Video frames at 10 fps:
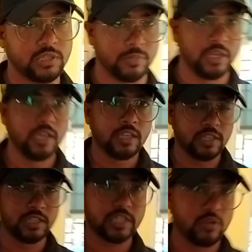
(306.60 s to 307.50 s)
পশ্চিম
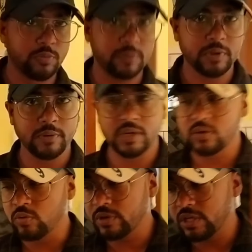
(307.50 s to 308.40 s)
থ্রি সাইড ওপেন পাবেন
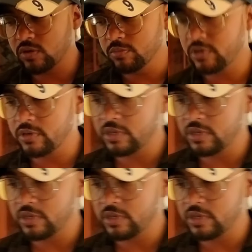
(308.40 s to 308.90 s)
আর ঢুকে এরকম